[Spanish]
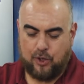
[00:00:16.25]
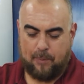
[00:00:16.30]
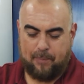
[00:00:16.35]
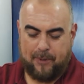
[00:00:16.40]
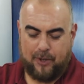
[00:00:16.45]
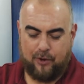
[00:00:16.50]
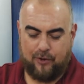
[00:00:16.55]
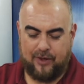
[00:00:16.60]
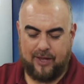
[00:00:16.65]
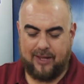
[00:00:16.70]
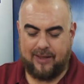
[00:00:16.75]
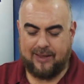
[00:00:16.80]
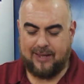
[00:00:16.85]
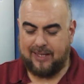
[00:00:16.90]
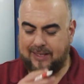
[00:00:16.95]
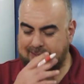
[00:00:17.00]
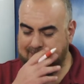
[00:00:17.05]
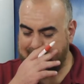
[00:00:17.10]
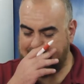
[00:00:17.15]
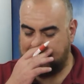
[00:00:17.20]

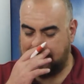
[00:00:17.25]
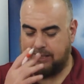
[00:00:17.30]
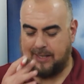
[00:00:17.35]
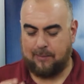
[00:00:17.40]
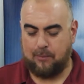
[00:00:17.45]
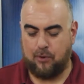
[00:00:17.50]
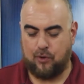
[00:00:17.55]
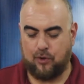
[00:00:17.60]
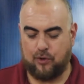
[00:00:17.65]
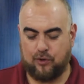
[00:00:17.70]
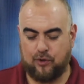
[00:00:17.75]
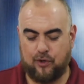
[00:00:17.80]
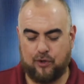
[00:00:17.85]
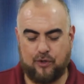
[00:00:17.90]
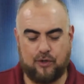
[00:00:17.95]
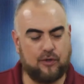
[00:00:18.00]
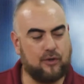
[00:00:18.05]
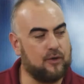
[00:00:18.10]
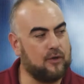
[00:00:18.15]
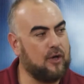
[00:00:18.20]
periodistas, estamos con
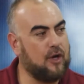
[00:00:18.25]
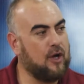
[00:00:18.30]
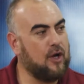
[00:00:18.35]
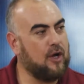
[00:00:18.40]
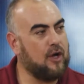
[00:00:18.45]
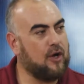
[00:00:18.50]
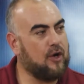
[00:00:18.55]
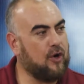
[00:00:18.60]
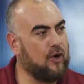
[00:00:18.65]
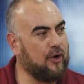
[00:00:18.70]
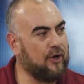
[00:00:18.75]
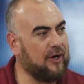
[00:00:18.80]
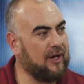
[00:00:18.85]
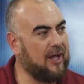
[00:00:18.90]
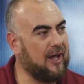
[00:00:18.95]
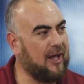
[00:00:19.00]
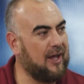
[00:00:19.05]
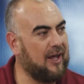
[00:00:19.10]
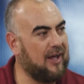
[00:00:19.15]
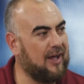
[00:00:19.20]
don
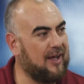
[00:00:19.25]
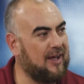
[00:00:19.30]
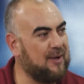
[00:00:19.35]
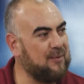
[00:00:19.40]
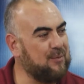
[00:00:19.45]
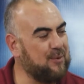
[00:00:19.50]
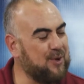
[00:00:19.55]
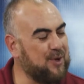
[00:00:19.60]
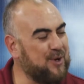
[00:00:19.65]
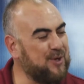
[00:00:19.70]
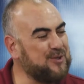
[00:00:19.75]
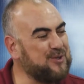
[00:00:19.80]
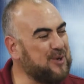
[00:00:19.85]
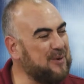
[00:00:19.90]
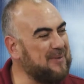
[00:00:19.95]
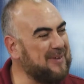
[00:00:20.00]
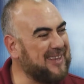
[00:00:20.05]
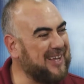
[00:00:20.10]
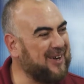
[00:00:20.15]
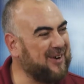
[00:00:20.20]
Jorge Muñoz.
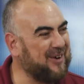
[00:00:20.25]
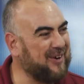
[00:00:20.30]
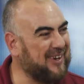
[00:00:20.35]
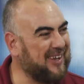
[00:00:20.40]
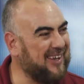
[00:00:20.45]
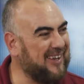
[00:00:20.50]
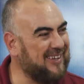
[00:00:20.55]
¿Cómo estás, Jorge?